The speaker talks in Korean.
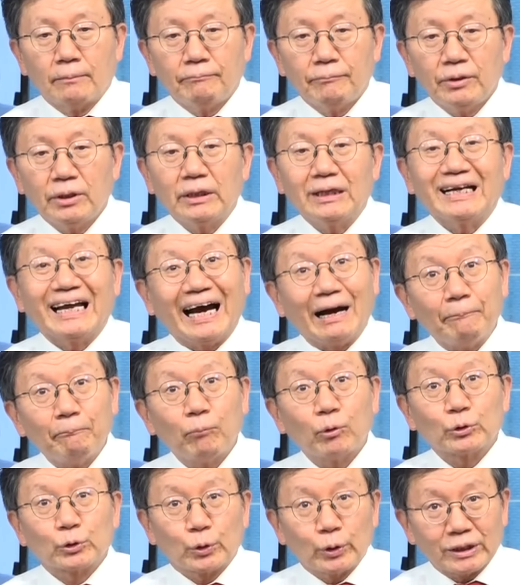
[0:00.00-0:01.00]
미일
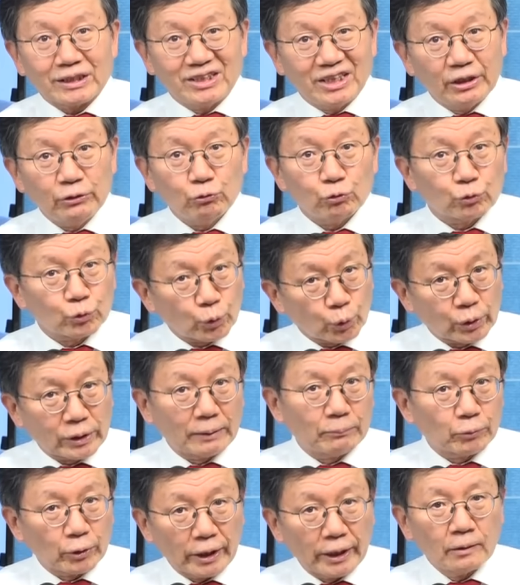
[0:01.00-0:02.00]
안보 조약 제6조
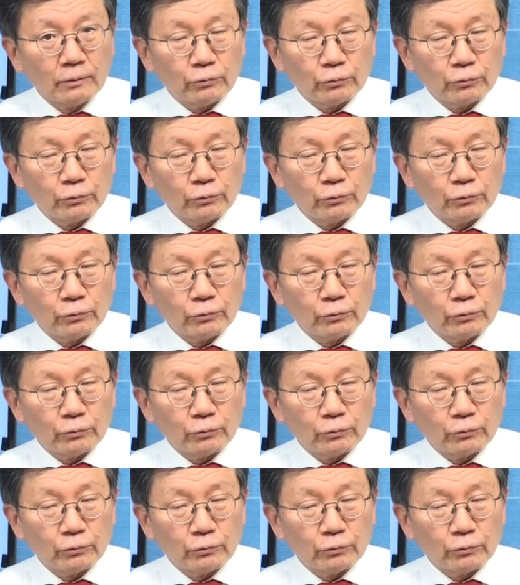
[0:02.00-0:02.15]
때문에.